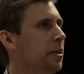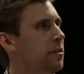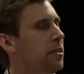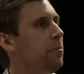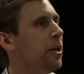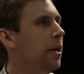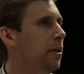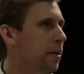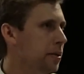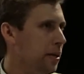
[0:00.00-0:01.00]
Das ist der
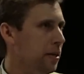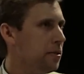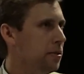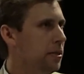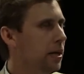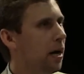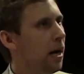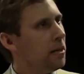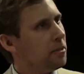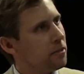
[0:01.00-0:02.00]
Beginn des ganzen
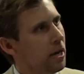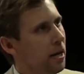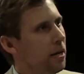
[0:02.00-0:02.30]
Tierkreises.